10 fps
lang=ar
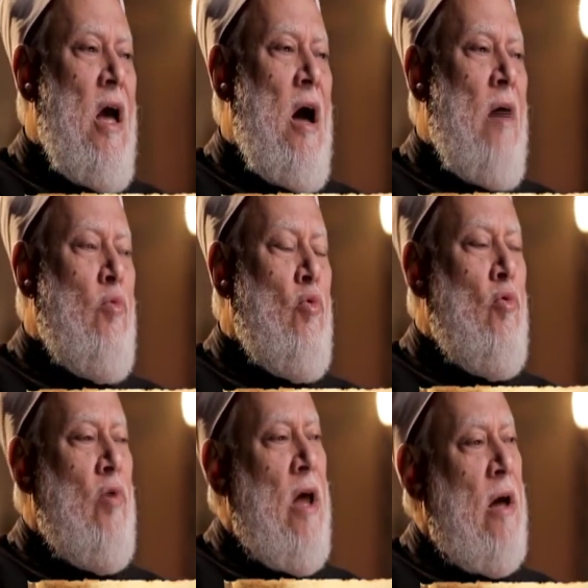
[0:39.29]

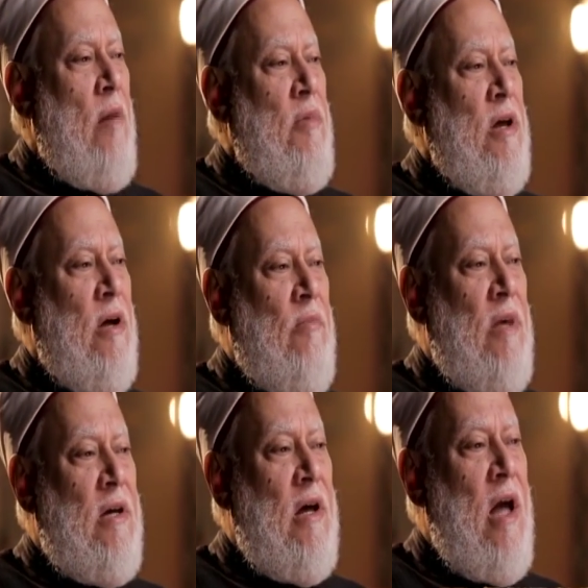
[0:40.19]
ابوء لك
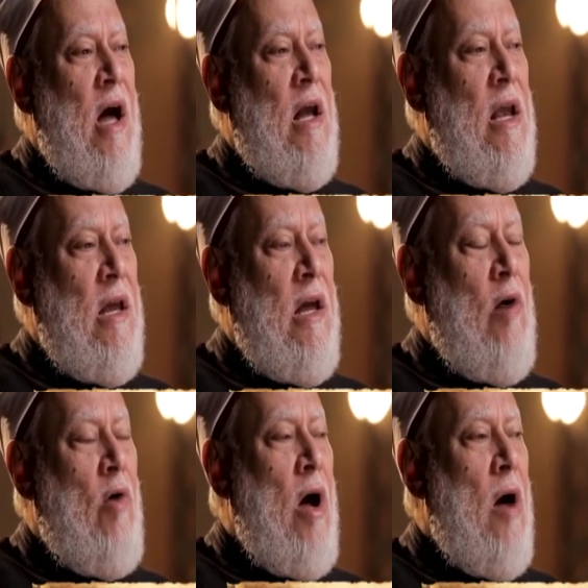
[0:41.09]
بنعمتك علي
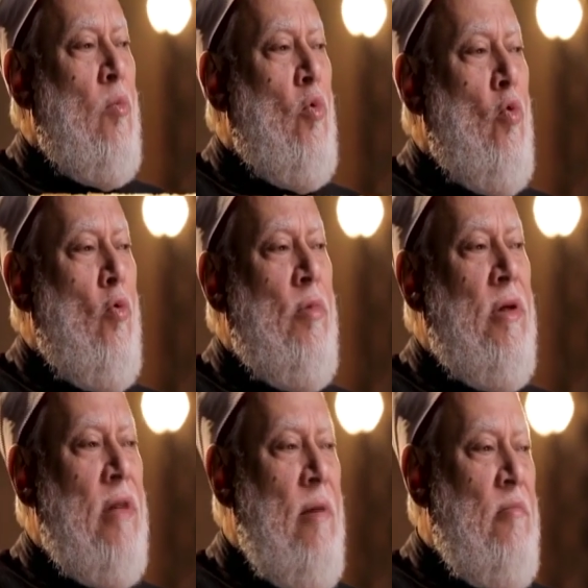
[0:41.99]
وابوء
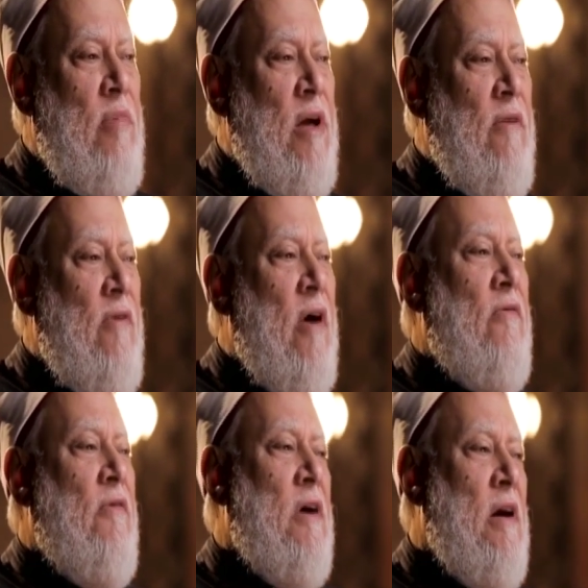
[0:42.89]
بذنبي
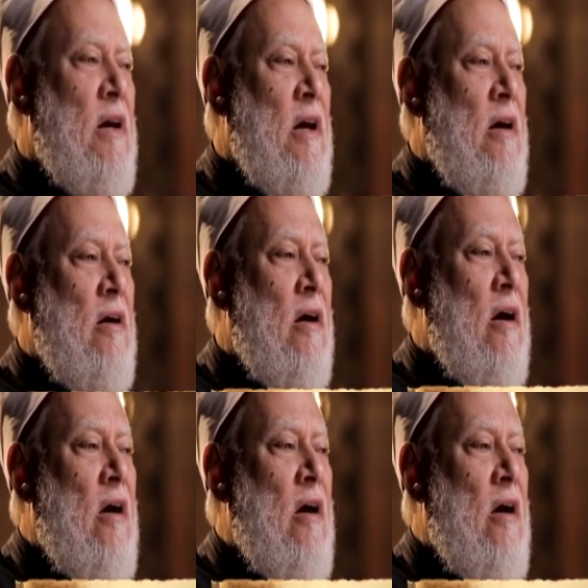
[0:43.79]
فاغفر لي